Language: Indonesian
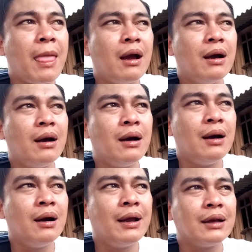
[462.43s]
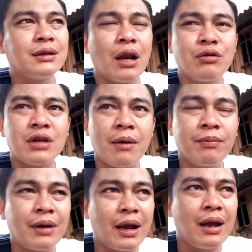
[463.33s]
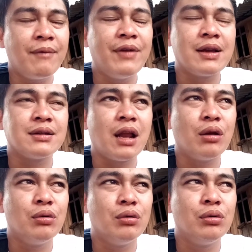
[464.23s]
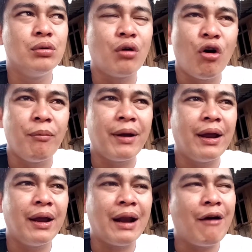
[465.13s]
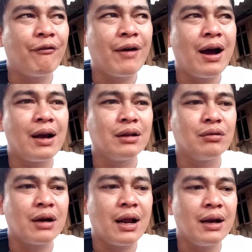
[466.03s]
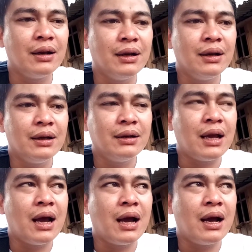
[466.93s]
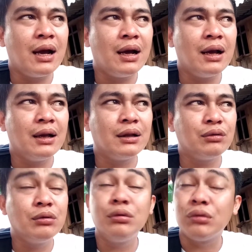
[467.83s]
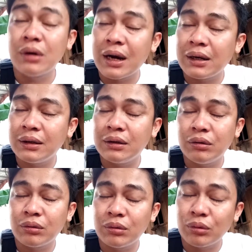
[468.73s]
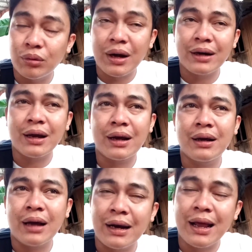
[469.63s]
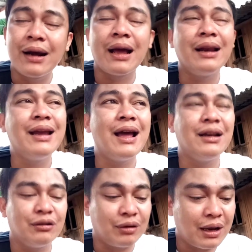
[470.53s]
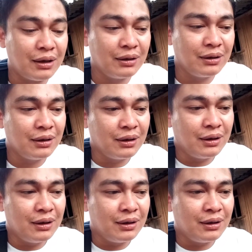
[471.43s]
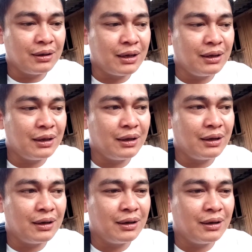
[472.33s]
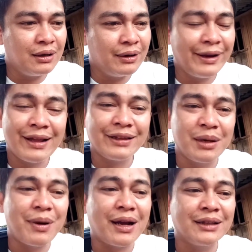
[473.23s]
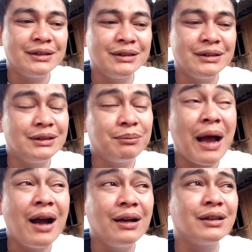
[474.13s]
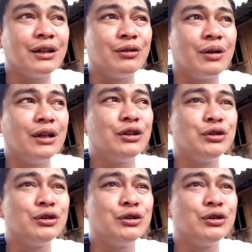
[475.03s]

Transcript: uh, yang selalu subscribe yang selalu komen apa gitu kan ya itu dukungan du dukungan kalian-kalian gitu kan jadi uh, ya terima kasih banget gitu kan